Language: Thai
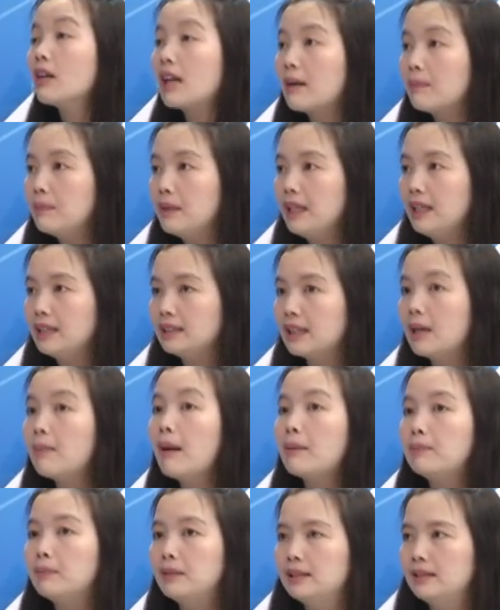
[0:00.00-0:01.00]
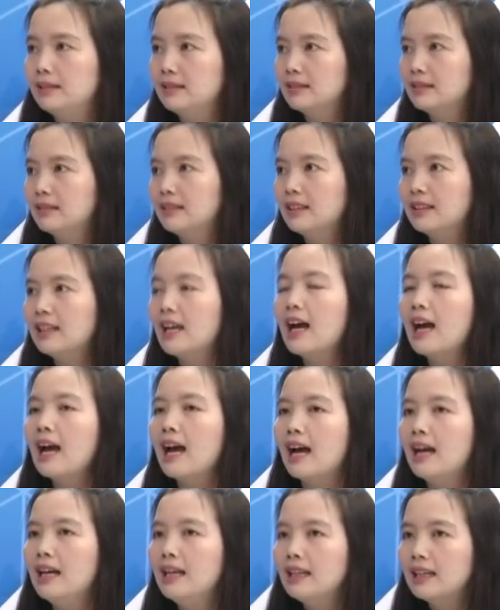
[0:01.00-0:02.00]
รับอีกฉบับหนึ่งนะ
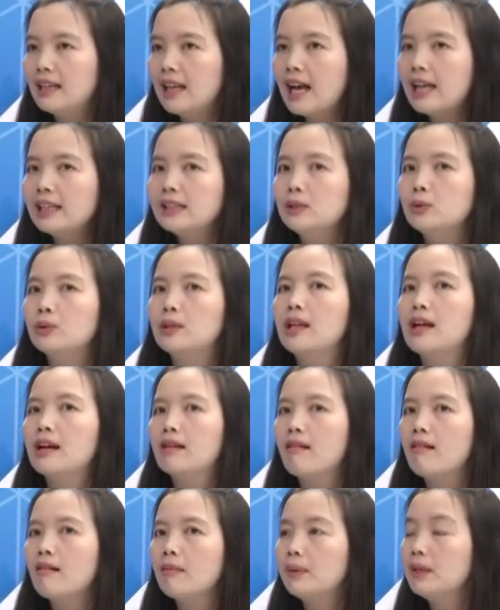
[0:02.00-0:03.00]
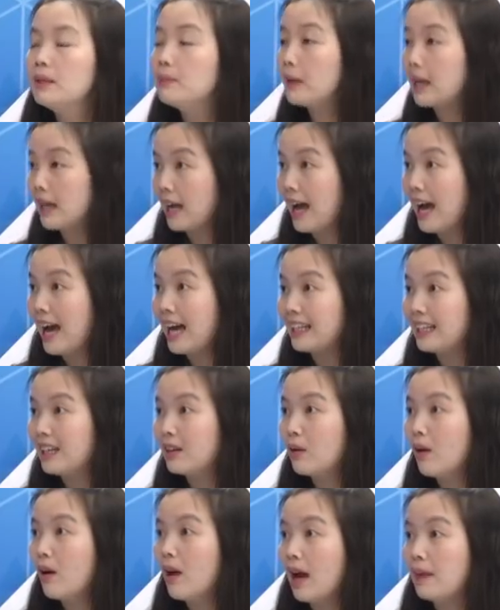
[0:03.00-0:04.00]
คะ ล่าสุดเนี่ยก็เพิ่งประกาศแล้
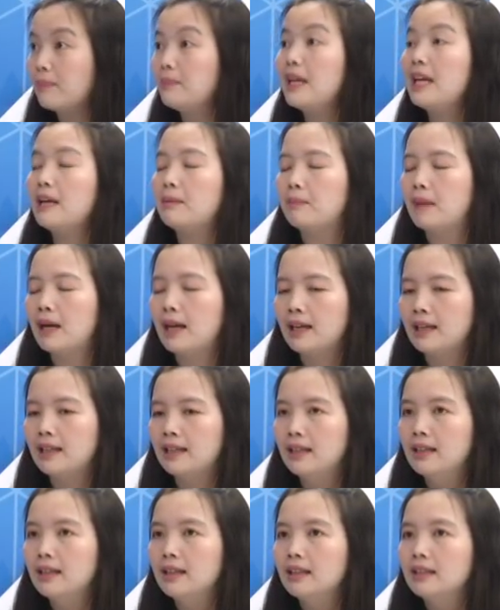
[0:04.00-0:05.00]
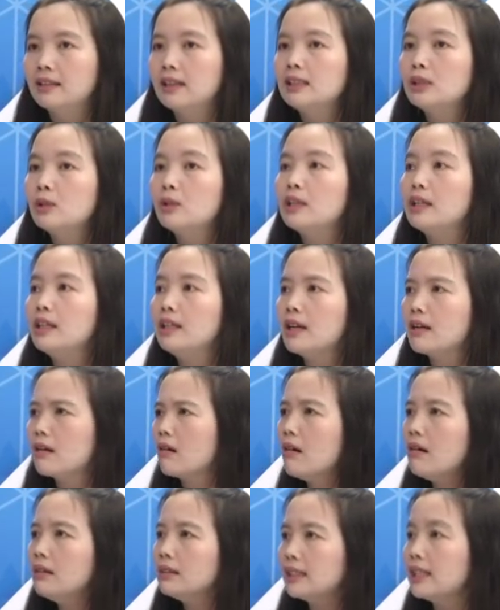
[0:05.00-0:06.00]
วก็อัปเดตไป ในส่วนนี้เนี่ย
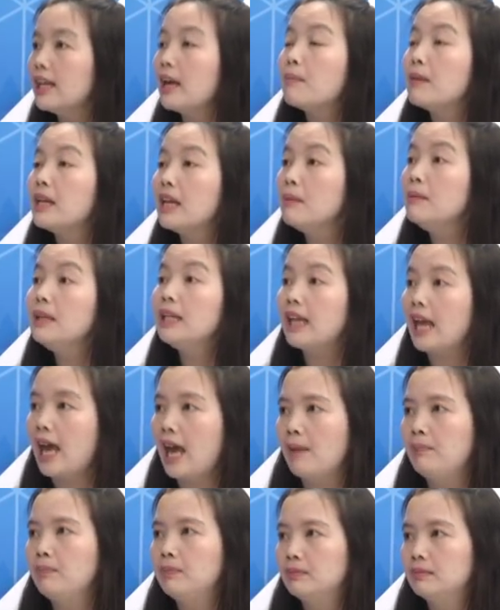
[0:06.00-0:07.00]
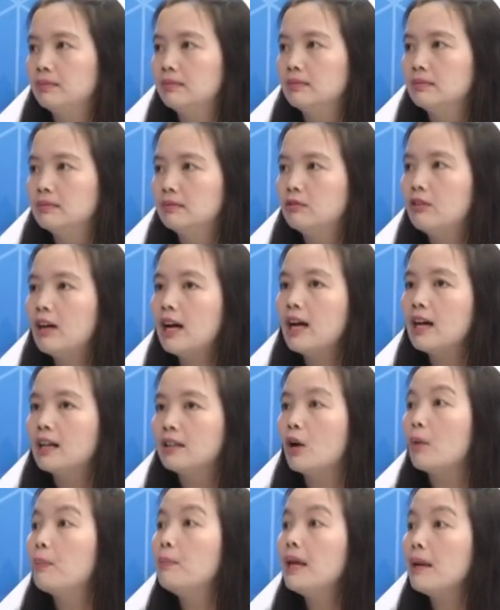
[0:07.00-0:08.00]
ก็จะยังไม่ได้มีแคปว่า
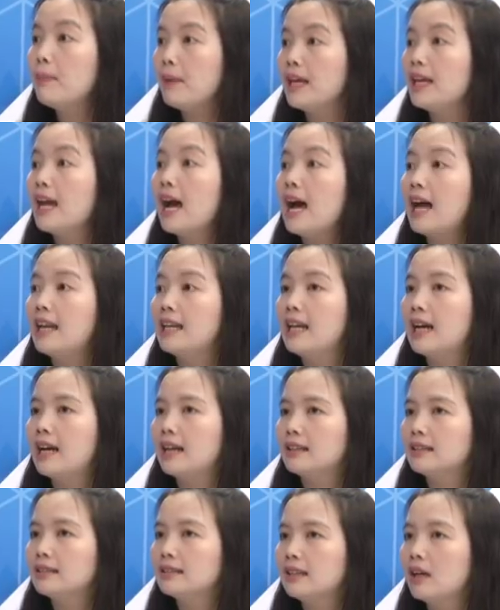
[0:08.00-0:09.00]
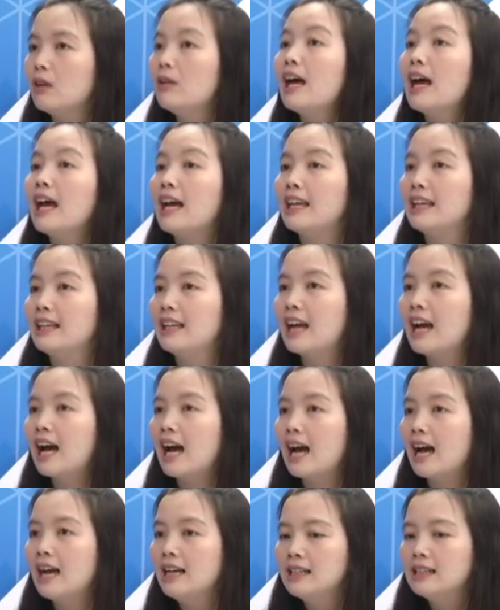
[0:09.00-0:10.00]
ดอกเบี้ยเพดานเนี่ย เท่าไหร่นะ
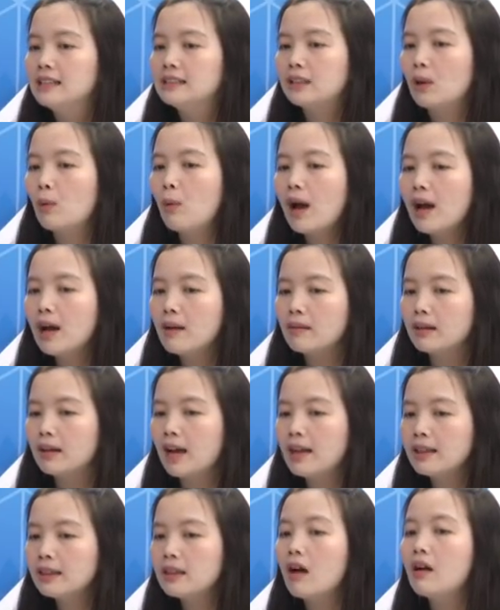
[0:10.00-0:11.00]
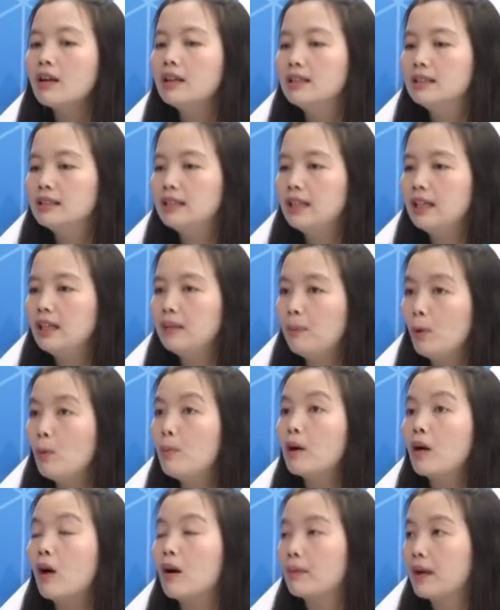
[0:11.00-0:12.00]
คะแต่ว่าขั้นตอนหนึ่งที่ผู้ป
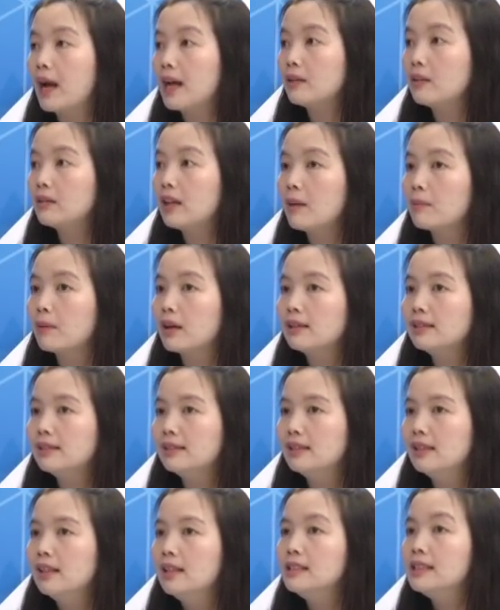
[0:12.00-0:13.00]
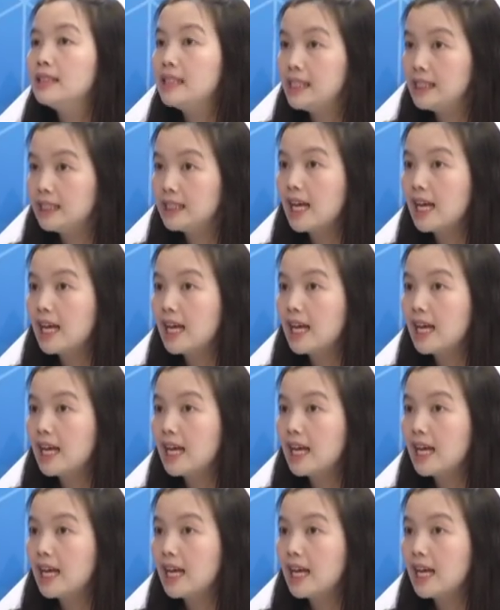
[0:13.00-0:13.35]
ระกอบการต้องทำก็คือชี้แจ